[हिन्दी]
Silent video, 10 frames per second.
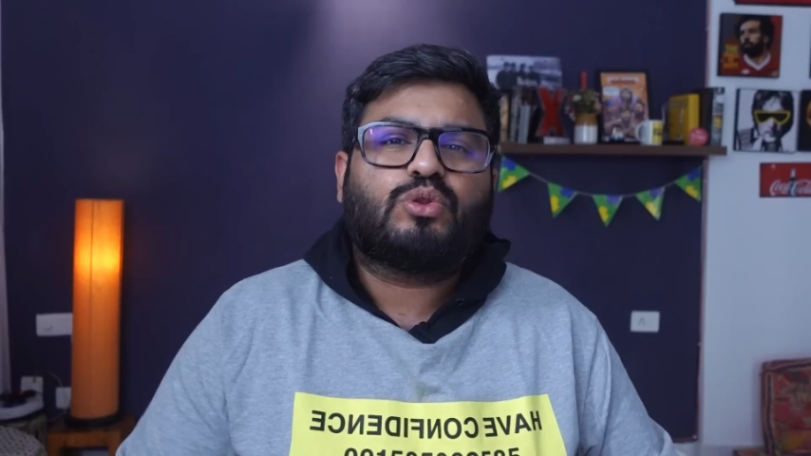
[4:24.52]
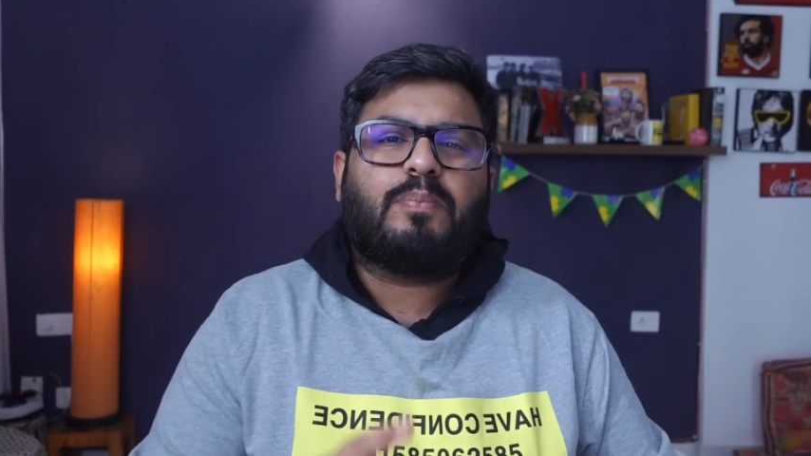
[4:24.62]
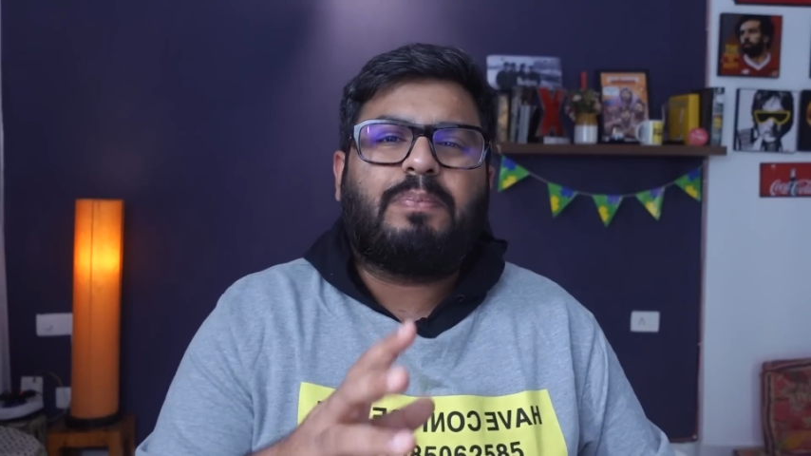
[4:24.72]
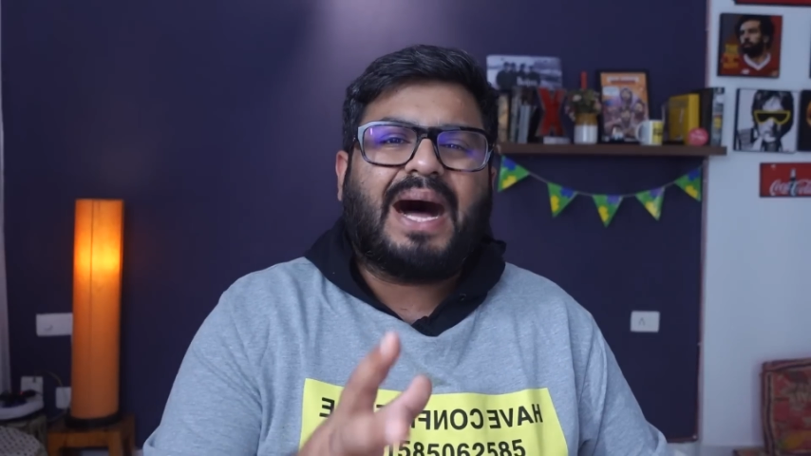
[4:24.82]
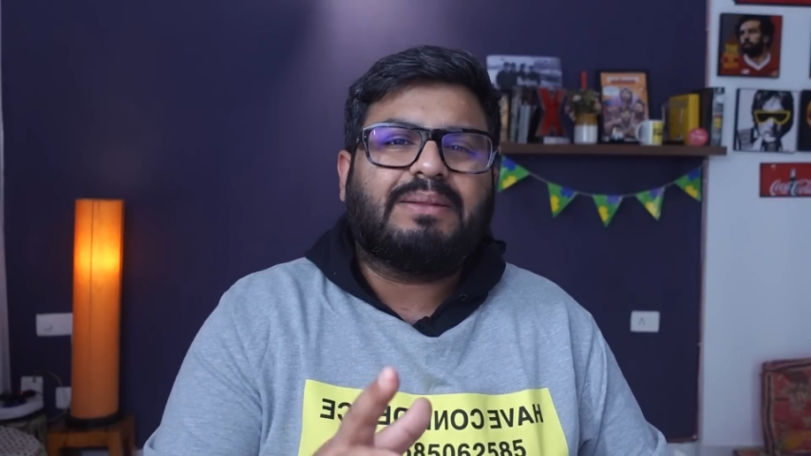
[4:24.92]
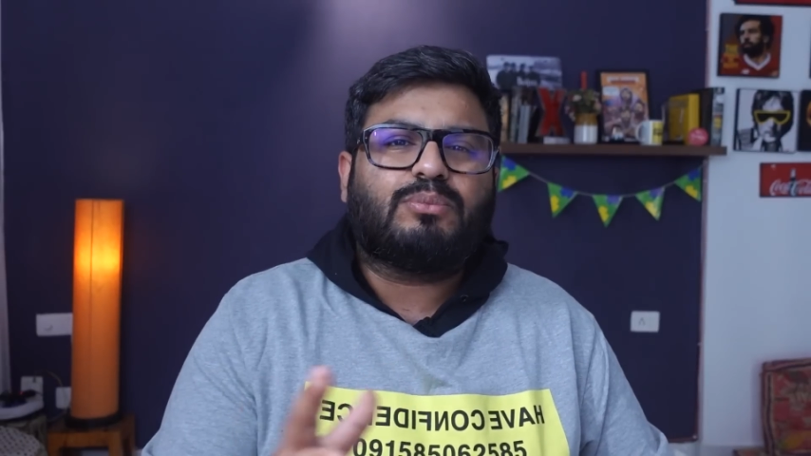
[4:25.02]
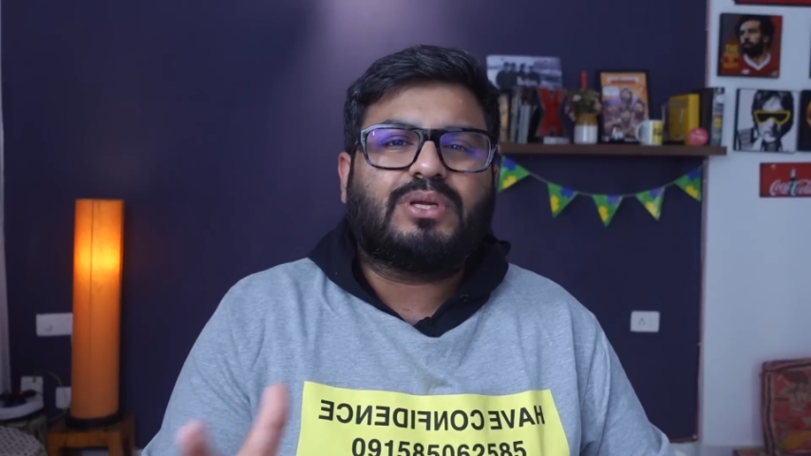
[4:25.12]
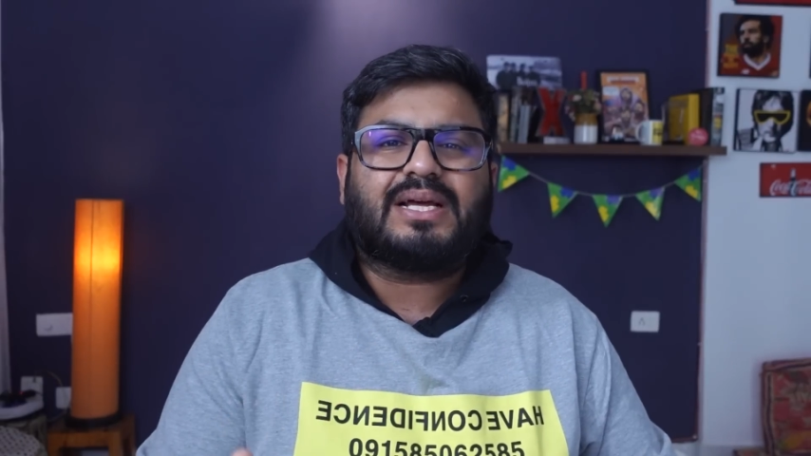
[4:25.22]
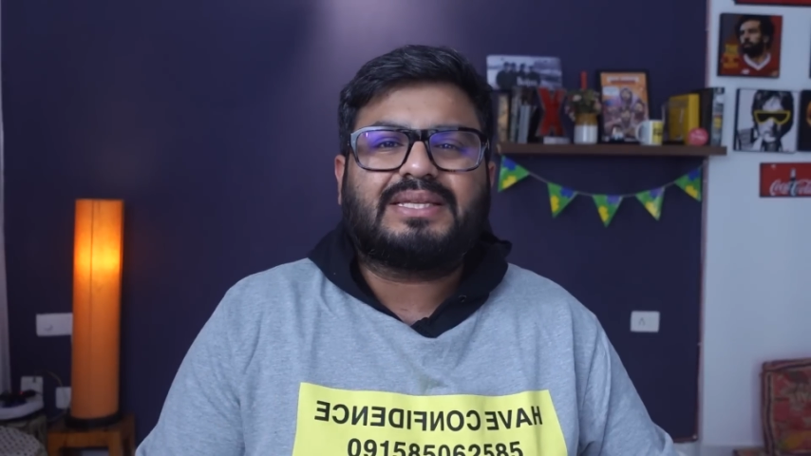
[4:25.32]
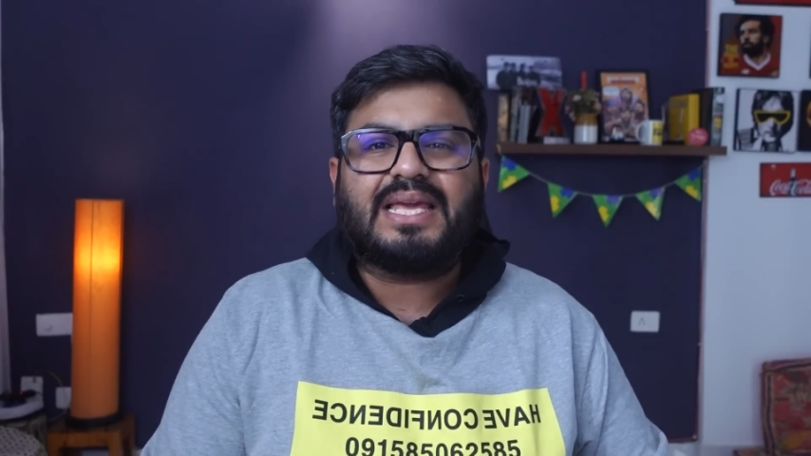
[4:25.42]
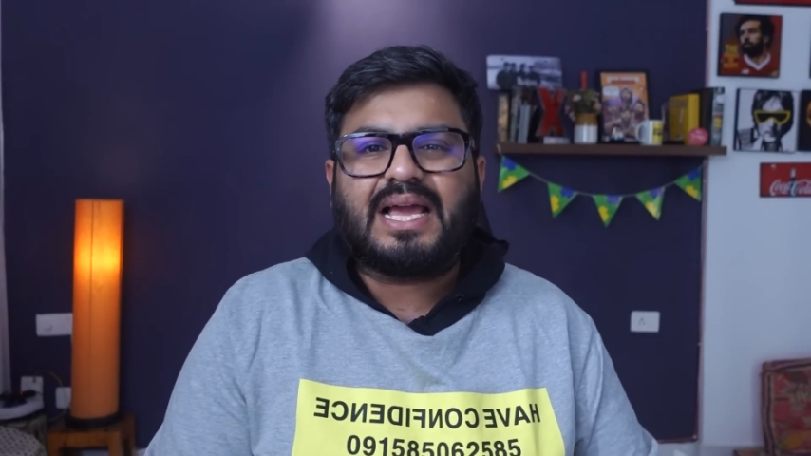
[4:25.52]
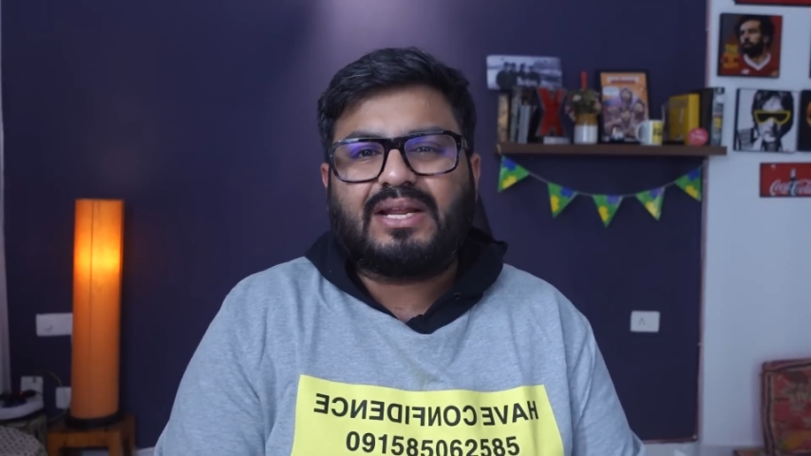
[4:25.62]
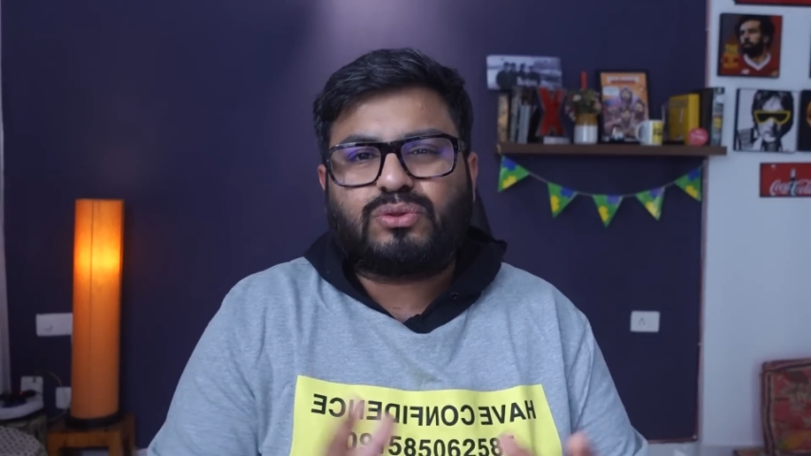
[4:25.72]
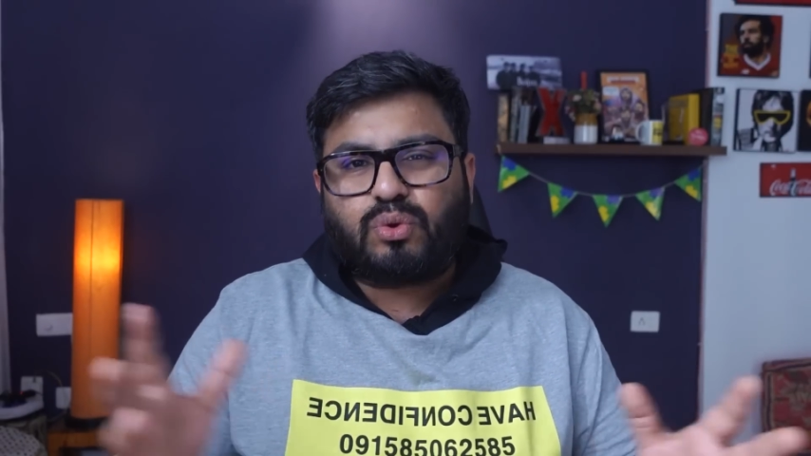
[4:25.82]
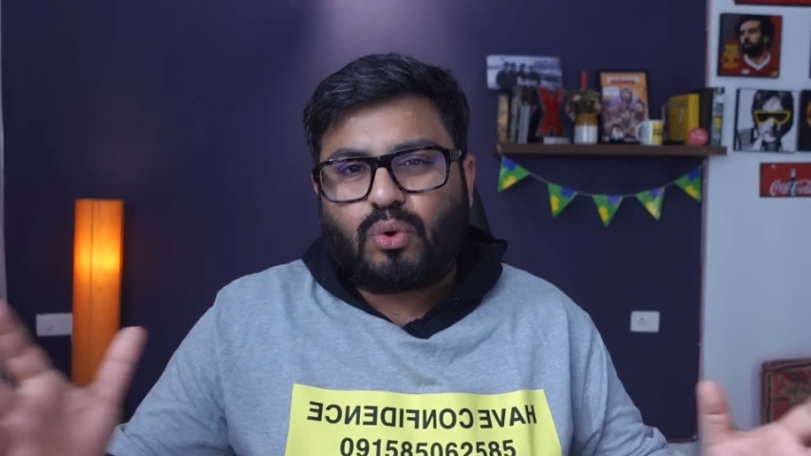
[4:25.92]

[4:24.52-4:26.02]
तो बाद में मुझे लगता है कि अगर